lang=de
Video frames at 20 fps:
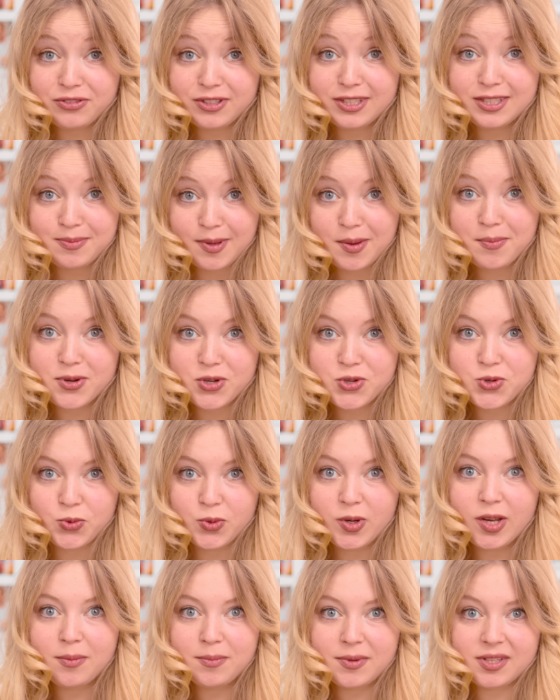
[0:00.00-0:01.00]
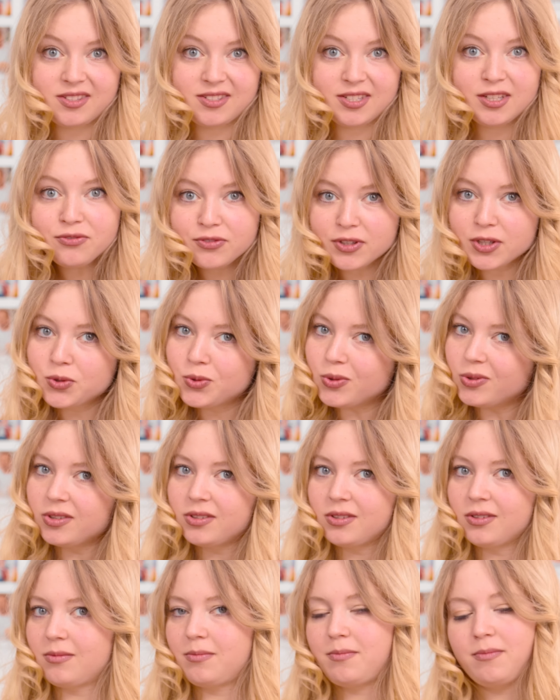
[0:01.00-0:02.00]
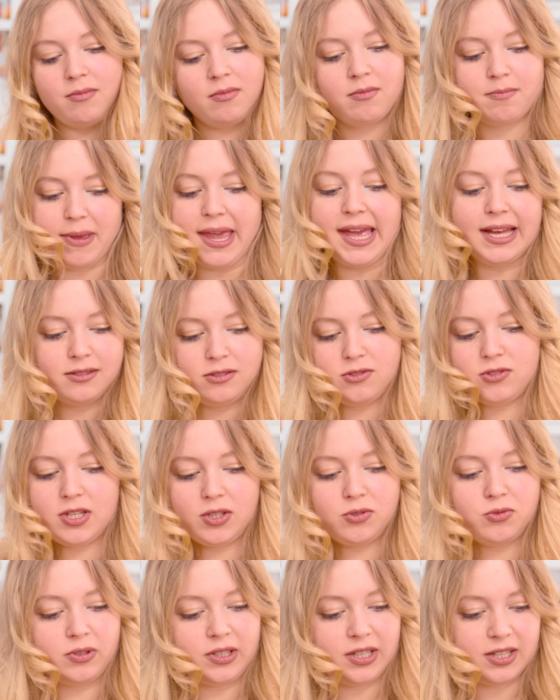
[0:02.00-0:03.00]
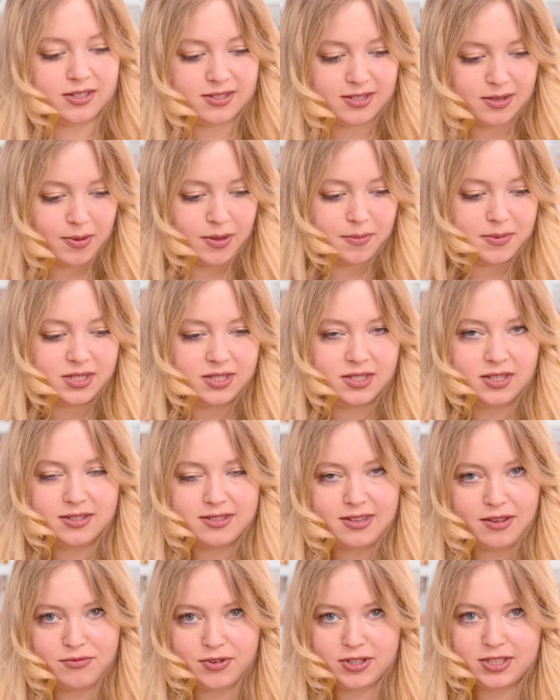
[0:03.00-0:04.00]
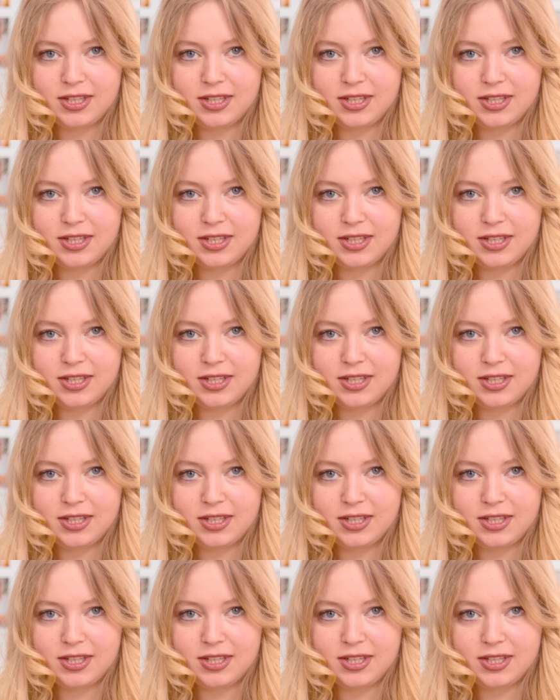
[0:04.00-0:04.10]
finde ich es manchmal schöner, mit tiefgekühlten Beeren zu dekorieren. Deshalb habe ich die jetzt einfach